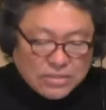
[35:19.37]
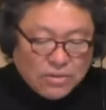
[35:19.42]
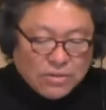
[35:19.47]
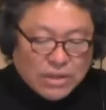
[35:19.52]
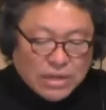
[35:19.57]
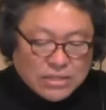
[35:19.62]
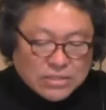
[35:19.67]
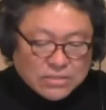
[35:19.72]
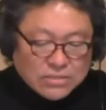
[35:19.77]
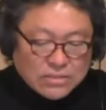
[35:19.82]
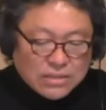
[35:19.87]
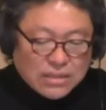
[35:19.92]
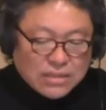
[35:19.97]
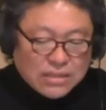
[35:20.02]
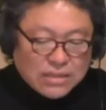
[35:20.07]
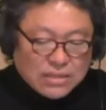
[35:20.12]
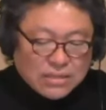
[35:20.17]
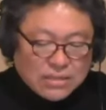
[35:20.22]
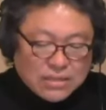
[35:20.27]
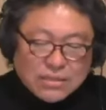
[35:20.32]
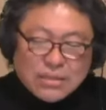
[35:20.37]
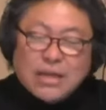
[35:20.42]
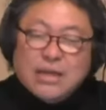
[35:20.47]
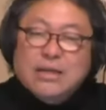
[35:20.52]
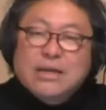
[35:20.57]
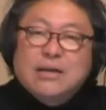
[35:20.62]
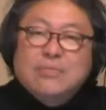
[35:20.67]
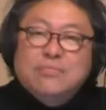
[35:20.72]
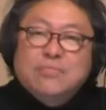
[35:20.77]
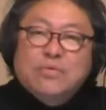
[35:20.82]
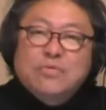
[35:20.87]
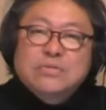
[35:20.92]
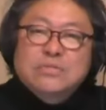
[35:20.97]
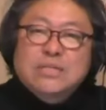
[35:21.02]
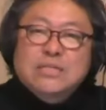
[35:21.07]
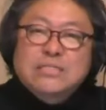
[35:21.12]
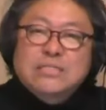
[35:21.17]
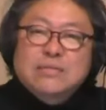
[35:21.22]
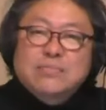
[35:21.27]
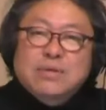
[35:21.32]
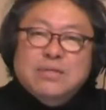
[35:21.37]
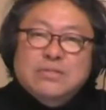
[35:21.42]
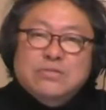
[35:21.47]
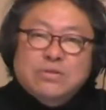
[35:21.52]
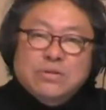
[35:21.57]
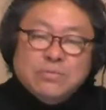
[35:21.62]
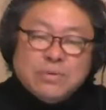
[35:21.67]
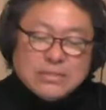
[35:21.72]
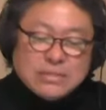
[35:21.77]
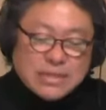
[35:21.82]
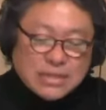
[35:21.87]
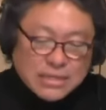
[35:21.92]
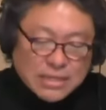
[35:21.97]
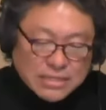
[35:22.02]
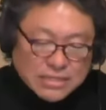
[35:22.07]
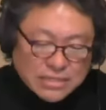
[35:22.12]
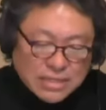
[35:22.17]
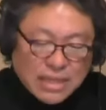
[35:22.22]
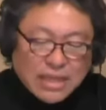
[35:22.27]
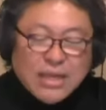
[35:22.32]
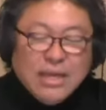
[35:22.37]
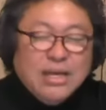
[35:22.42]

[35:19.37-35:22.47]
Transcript: いよいよ80年代が目前に迫っております。果たして